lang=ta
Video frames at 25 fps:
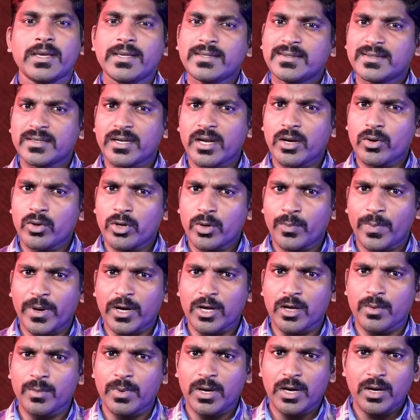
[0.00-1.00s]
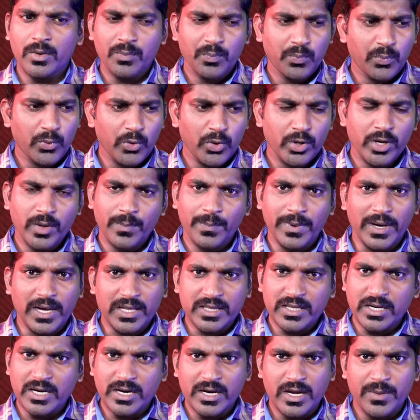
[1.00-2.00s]
இஸ்ரேல் ஒரு பக்கமாக போகிற
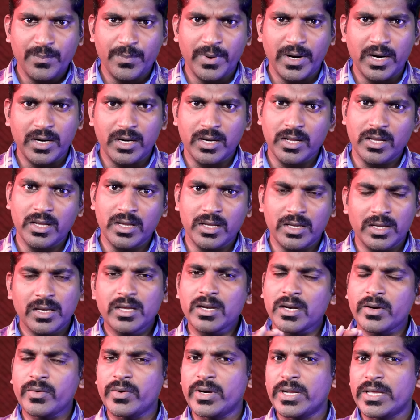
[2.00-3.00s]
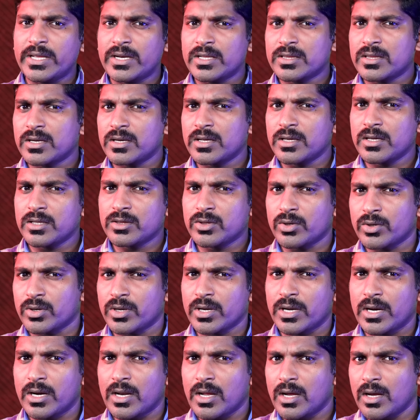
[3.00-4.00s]
பாதியில் நிப்பாட்டி இரவு நேரத்தில்
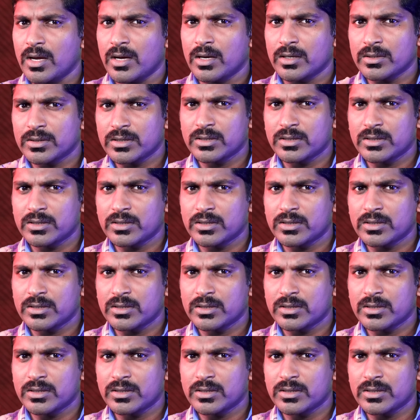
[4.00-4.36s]
தொடங்கலாம்